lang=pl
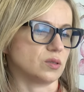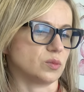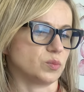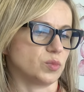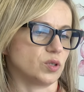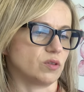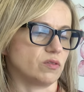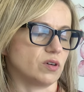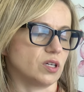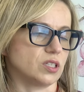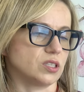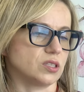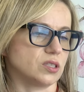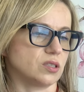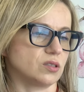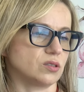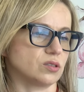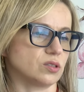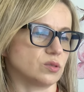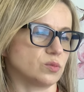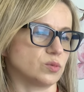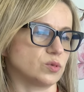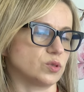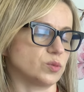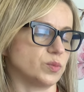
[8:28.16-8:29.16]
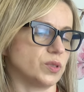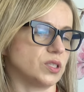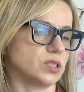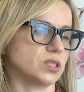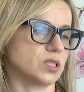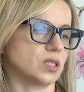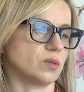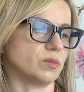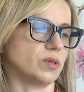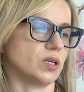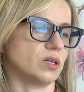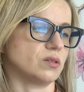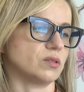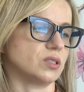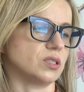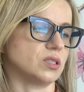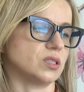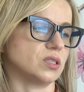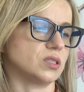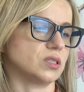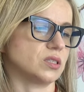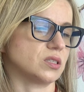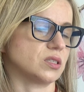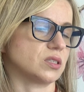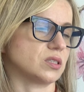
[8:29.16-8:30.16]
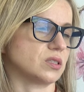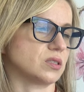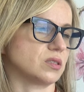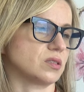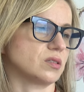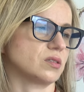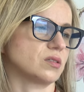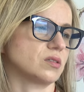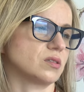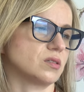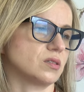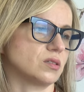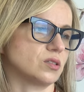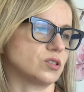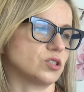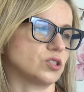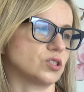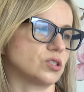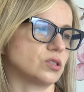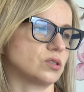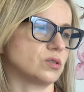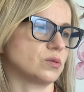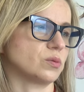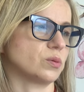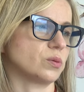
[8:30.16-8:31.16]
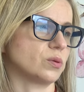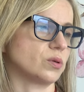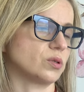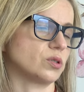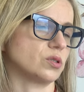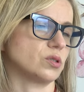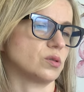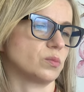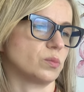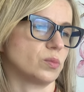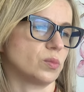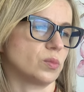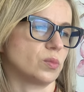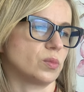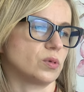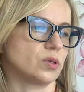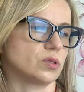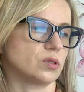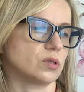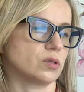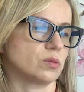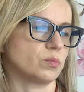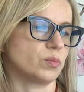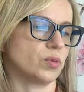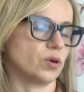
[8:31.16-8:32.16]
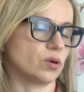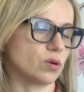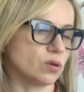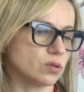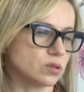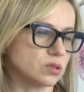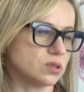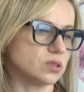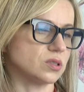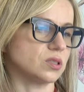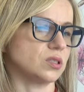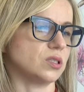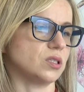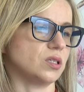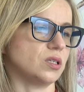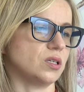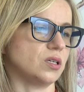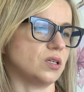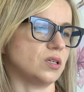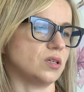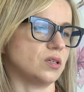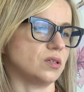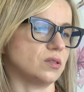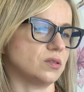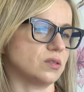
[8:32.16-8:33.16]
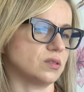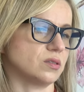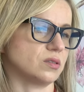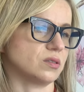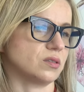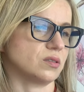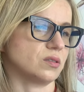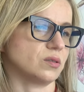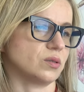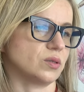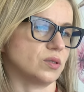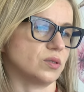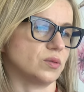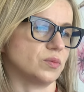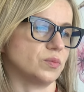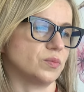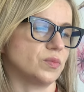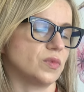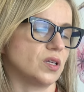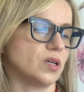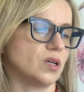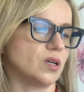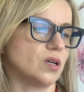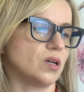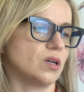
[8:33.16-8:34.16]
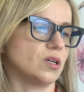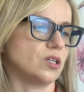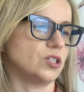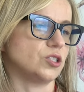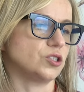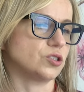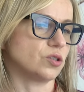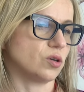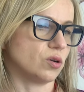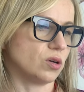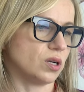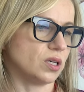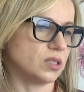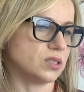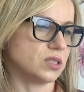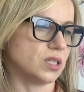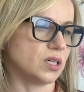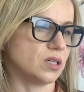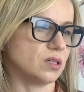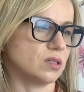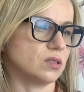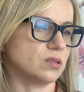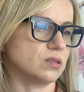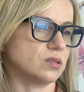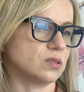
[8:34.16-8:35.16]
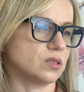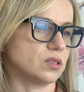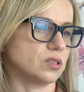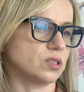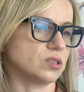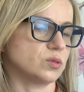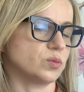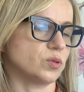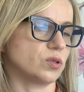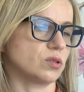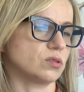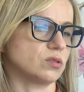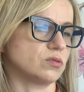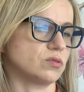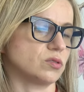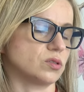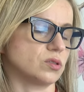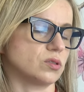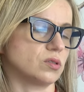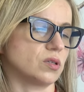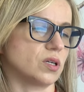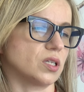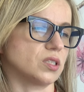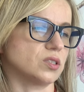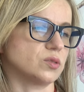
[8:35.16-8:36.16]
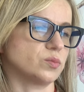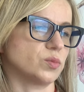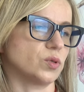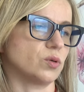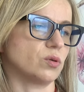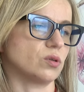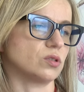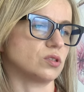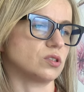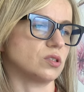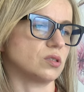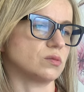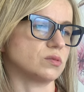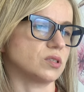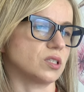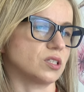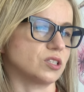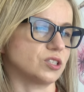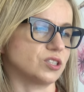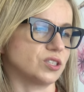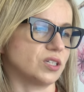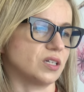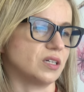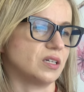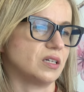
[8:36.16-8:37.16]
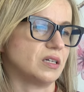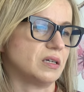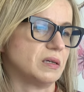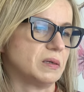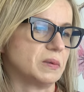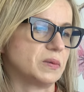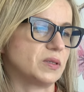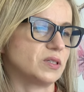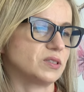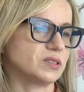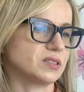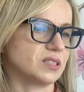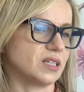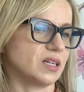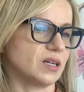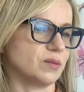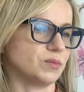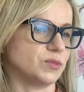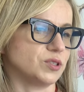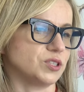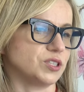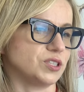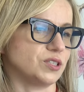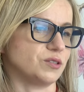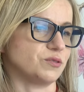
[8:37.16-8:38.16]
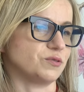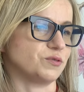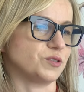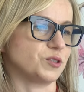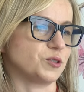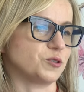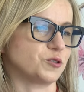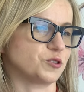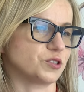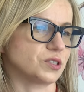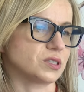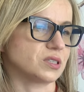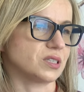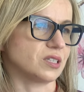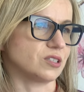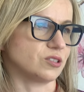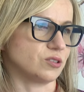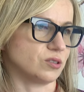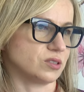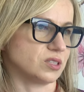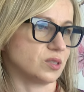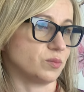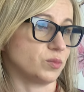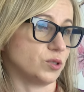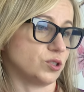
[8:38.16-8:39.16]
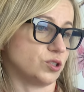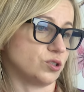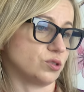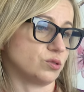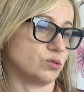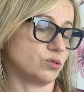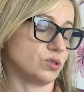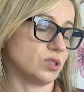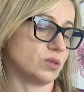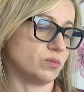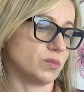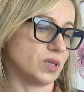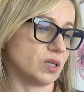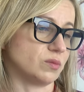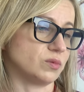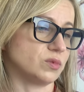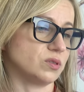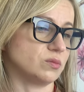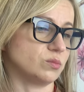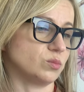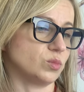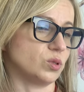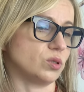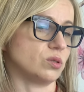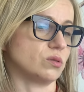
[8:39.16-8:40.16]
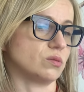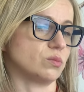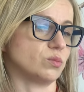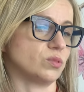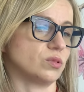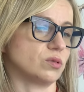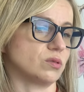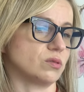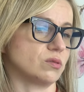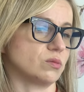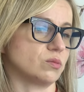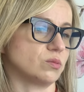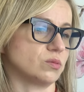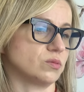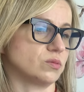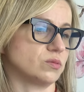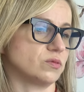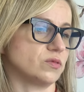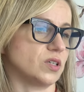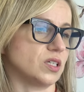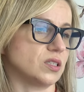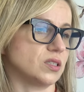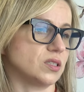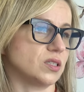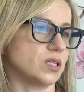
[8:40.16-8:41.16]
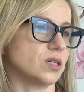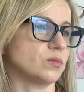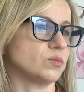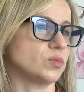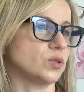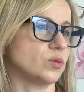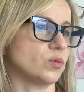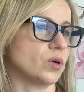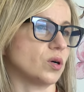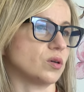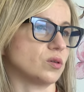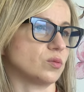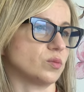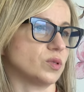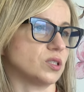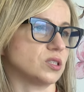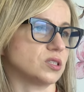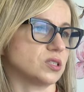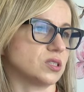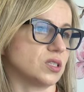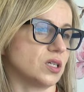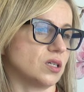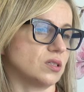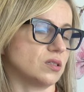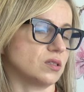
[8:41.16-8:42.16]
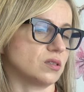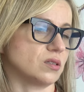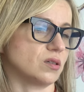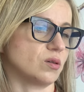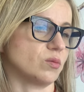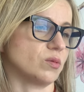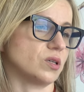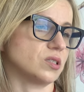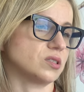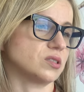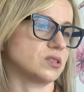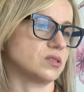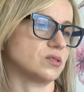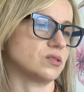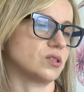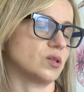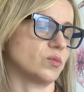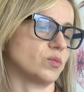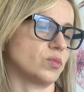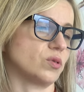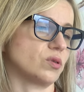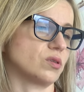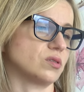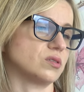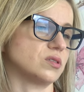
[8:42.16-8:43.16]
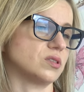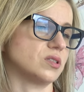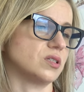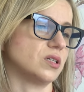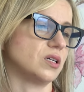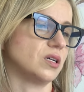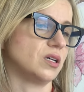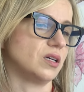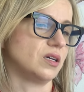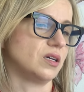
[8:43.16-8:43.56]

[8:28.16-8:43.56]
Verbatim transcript: prowadzi tego typu z Bielska Białej też porody i i szkolenia e, z powodu wody położną także no, staramy się wykorzystać to zaplecze, które mamy, bo, bo wanna była obecna, natomiast no, te porody